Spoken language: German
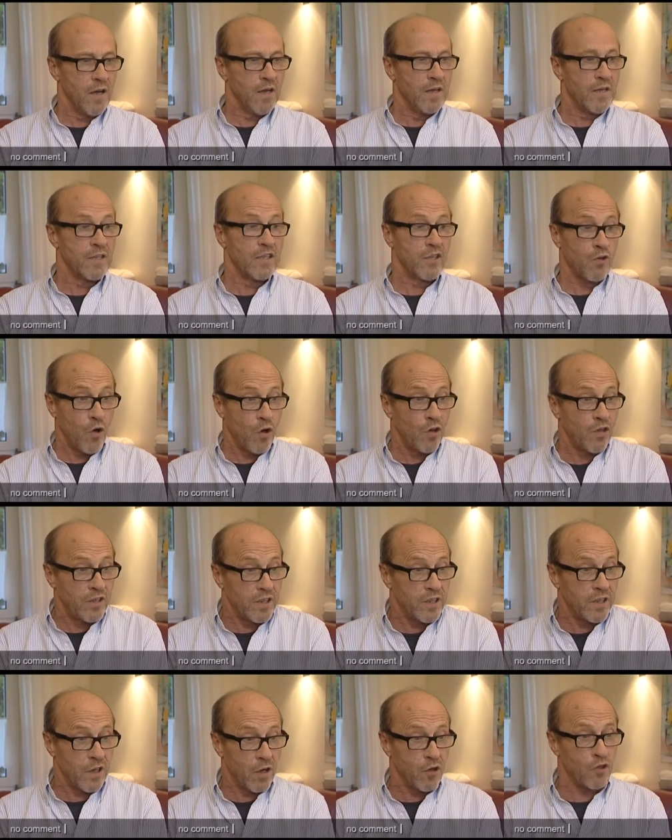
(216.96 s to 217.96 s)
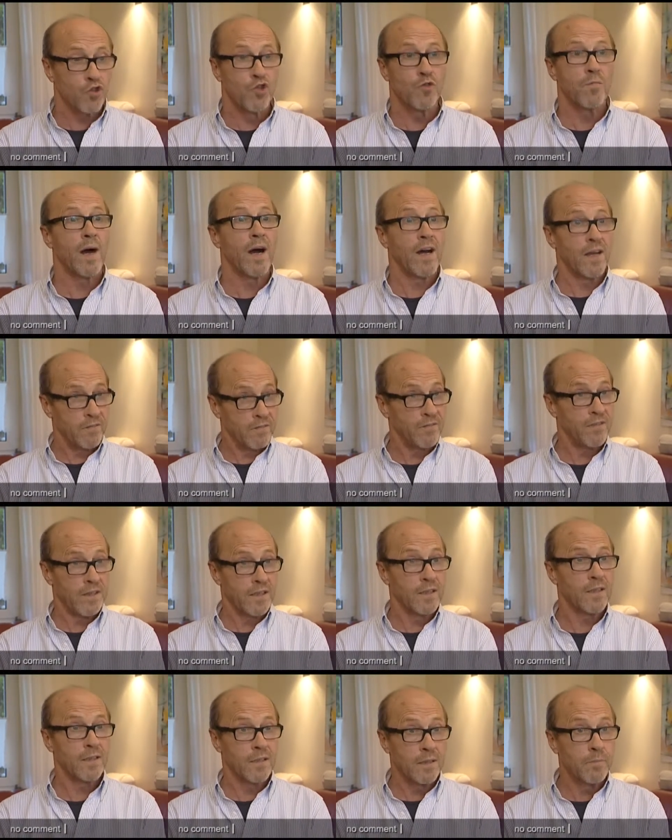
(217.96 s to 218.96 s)
Es könnte ja auch schon mal ein
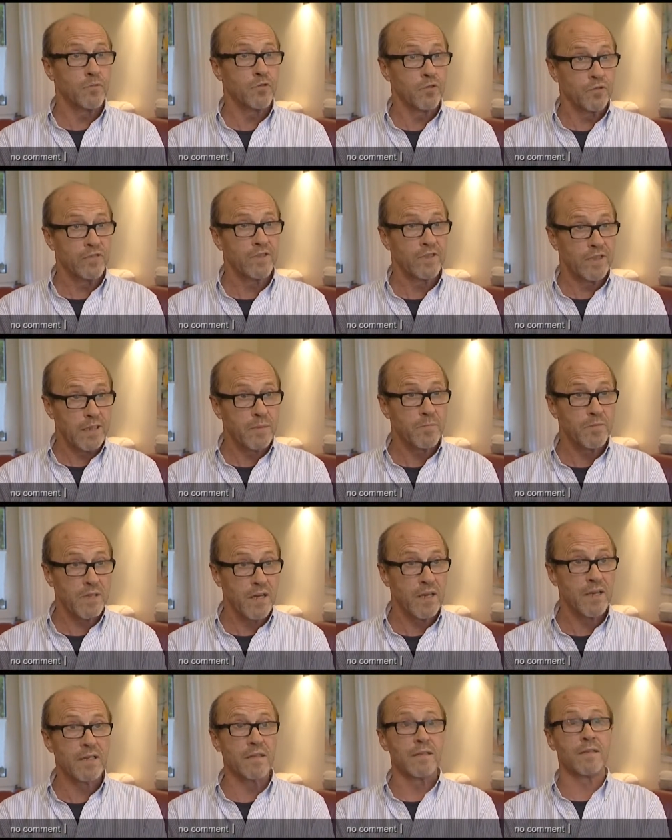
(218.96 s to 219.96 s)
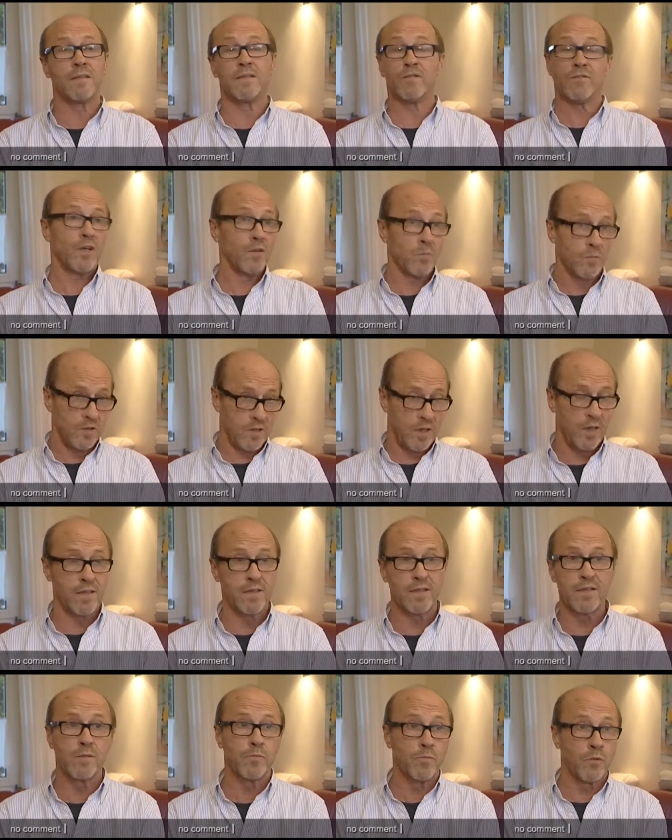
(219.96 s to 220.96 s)
Fehler im System sein. Das war übrigens der
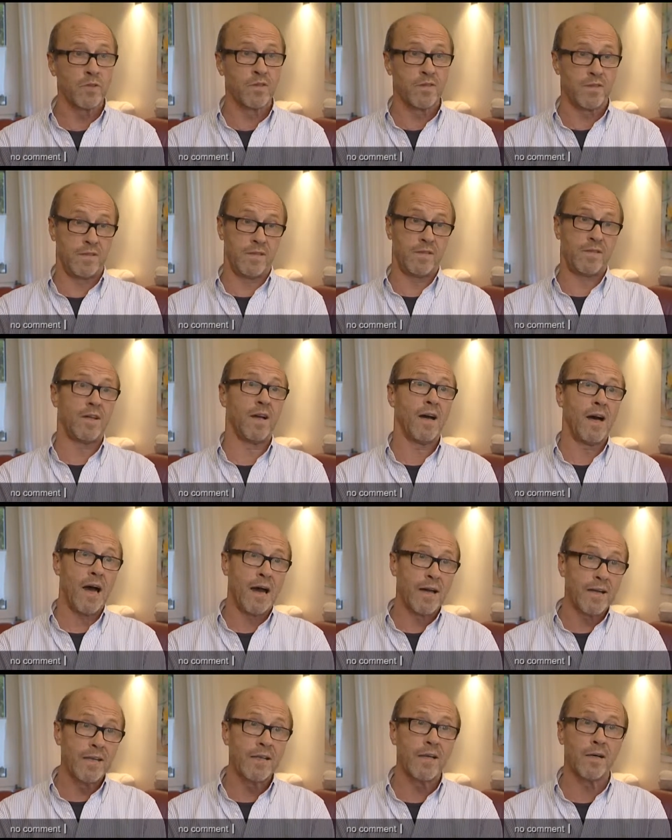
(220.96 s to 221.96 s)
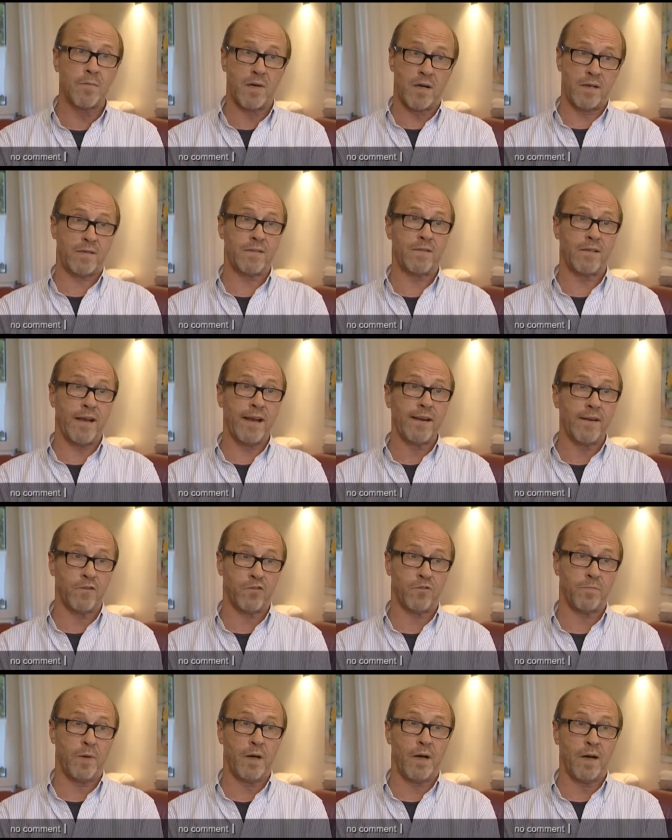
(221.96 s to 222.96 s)
einzige Polizist, der einigermaßen Englisch
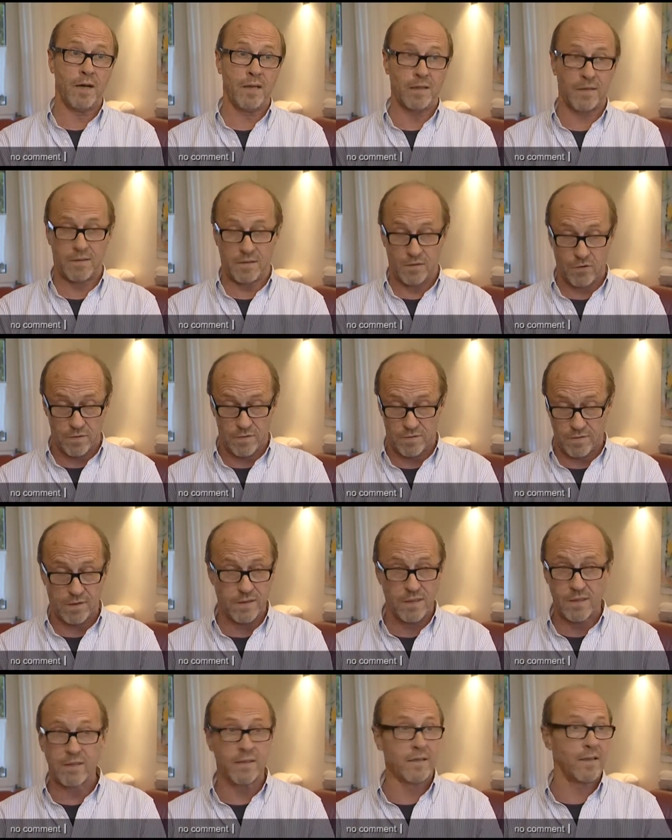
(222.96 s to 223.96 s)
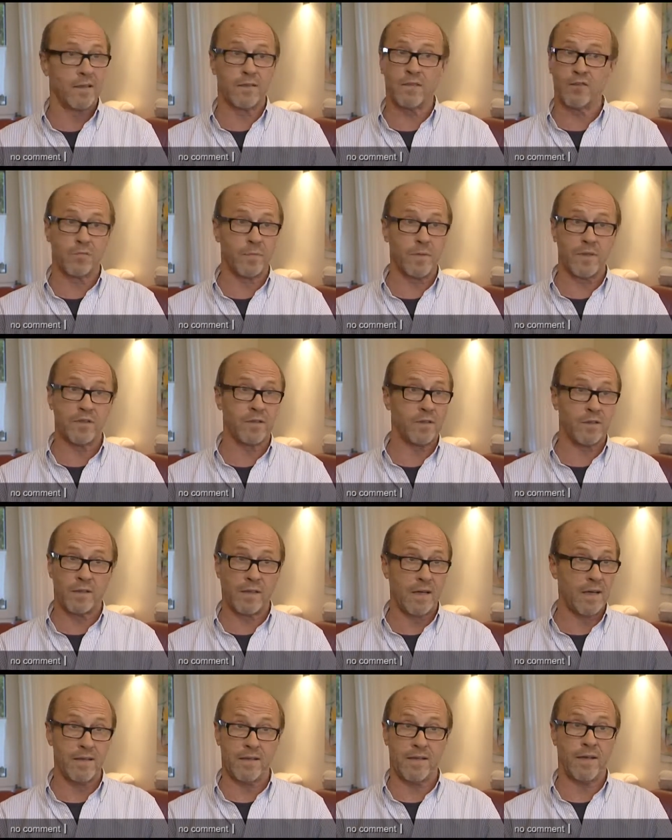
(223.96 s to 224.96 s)
sprach. Gott sei Dank, die anderen sprechen
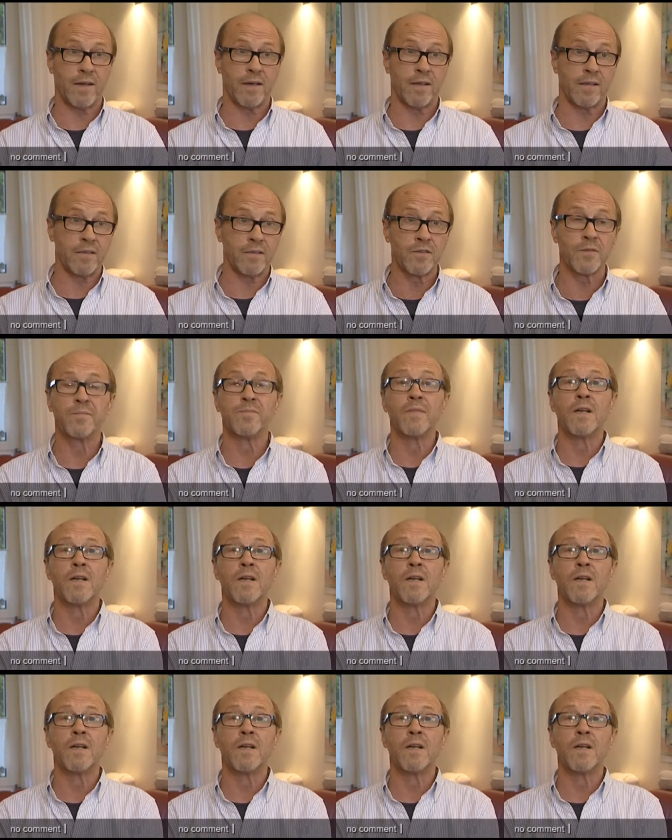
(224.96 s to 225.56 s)
kein Englisch.